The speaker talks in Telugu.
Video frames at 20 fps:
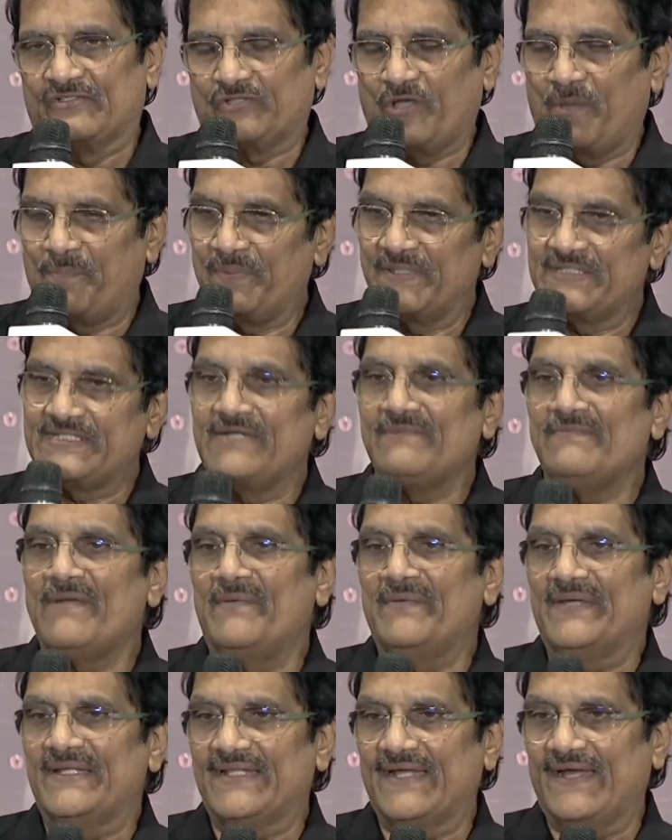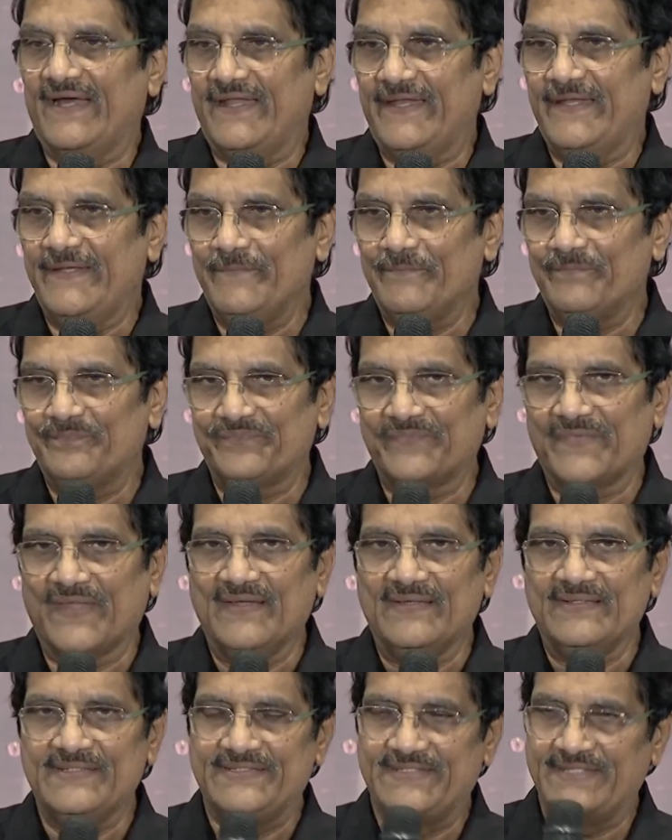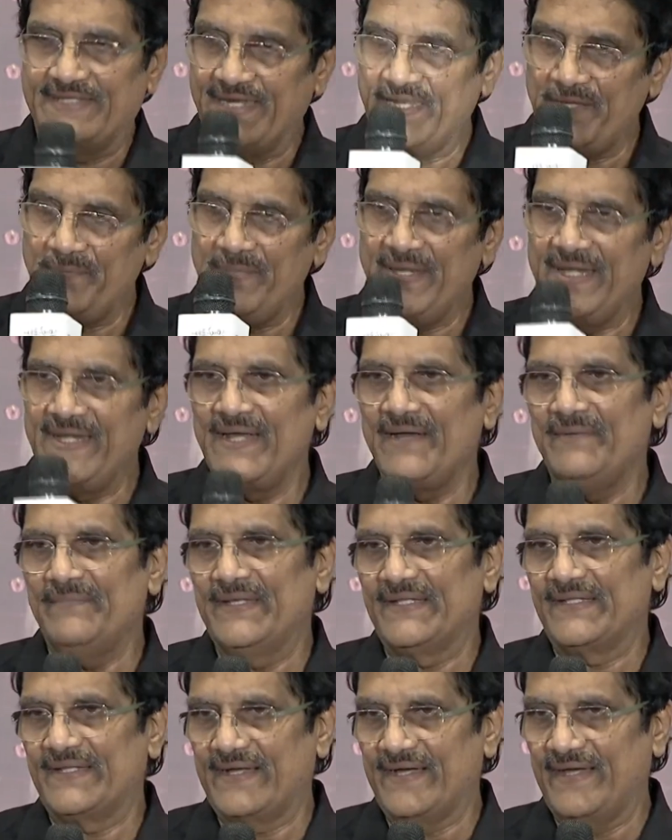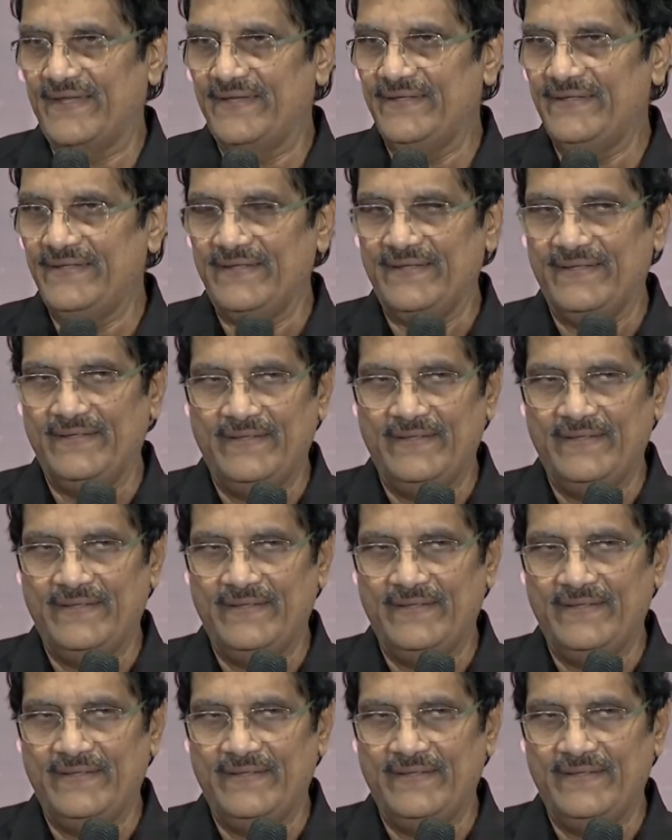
స్వప్న సినిమా మీద కానీ సిరి మీడియా మీద కానీ